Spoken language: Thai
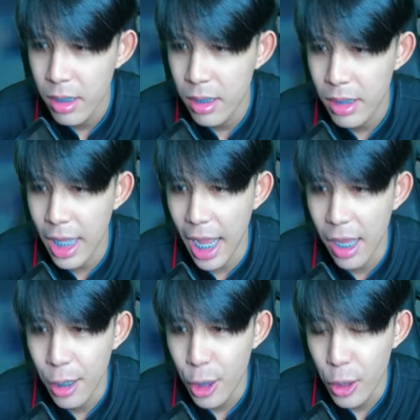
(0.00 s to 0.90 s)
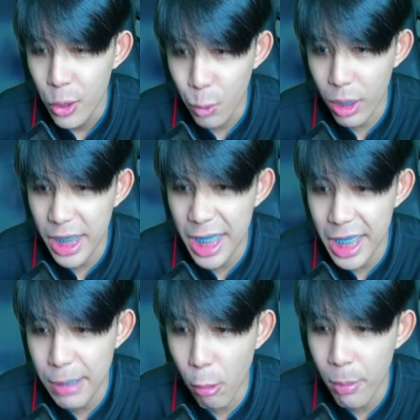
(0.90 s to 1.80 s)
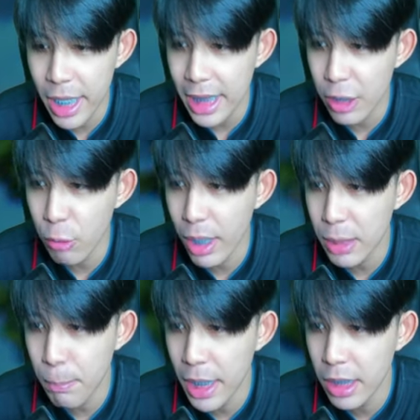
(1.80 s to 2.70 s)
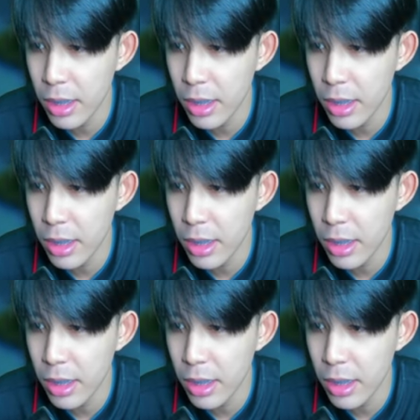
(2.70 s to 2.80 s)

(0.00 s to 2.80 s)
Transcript: เนี่ยตัวดีๆที่ผมเห็นนะส่วนมากจะเป็น